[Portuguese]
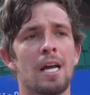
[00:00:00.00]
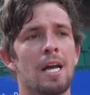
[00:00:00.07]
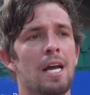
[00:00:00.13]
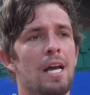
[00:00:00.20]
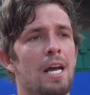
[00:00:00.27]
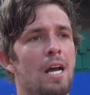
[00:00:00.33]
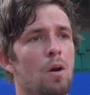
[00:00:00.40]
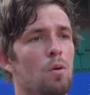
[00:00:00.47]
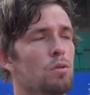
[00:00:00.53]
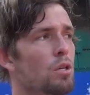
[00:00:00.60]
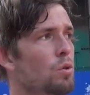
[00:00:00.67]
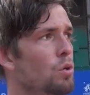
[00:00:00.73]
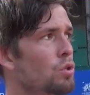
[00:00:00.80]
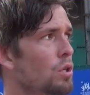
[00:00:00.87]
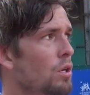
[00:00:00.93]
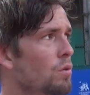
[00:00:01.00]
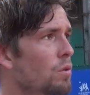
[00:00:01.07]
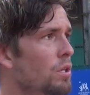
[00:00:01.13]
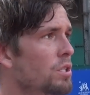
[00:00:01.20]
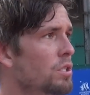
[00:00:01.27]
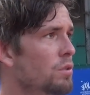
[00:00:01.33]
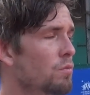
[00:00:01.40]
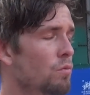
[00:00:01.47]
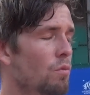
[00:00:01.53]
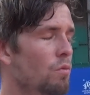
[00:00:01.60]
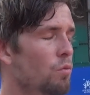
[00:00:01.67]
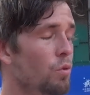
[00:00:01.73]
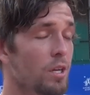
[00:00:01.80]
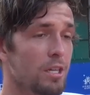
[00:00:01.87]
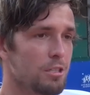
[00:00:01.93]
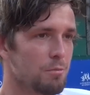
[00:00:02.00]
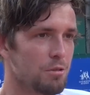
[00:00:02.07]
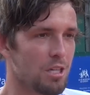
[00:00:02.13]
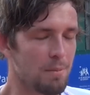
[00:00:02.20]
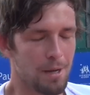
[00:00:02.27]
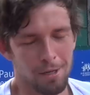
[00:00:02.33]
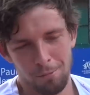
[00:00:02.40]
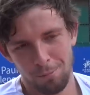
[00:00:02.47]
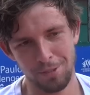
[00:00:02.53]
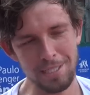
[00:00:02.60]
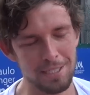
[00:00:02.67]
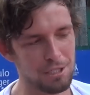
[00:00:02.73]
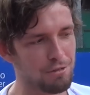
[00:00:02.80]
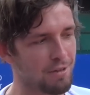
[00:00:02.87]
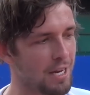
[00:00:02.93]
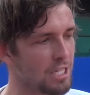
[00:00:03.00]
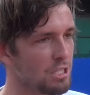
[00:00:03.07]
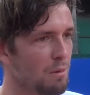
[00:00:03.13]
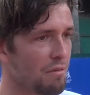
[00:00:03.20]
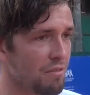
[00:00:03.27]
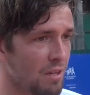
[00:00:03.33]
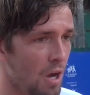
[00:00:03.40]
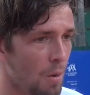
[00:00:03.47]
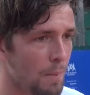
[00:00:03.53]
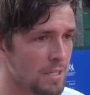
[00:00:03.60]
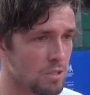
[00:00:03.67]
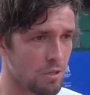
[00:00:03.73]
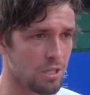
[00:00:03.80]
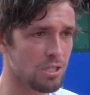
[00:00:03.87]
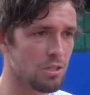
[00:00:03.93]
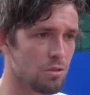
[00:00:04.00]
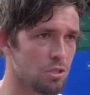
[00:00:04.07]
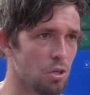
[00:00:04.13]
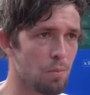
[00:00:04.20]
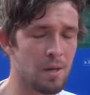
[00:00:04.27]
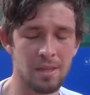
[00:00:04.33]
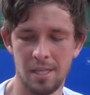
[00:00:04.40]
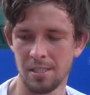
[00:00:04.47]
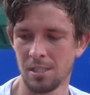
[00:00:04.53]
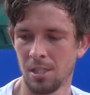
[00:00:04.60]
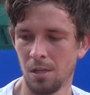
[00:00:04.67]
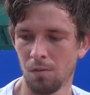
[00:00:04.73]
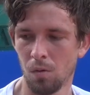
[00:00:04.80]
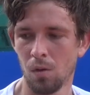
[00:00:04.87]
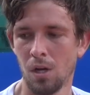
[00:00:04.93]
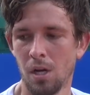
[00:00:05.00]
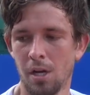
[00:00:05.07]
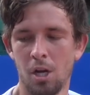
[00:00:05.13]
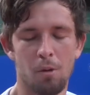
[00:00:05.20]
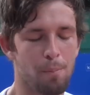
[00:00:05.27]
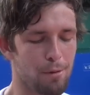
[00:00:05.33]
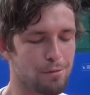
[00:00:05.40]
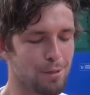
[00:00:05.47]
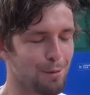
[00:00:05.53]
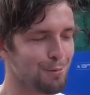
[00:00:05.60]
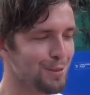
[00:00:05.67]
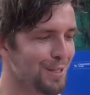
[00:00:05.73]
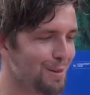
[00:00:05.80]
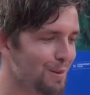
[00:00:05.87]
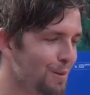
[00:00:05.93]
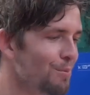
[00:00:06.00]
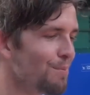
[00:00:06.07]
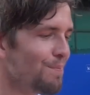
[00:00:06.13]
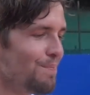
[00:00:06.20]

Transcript: é, contra dois jogadores duríssimos também, não podia ser diferente na final, mas eu acredito que se eu manter esse nível, eu posso sair com o título.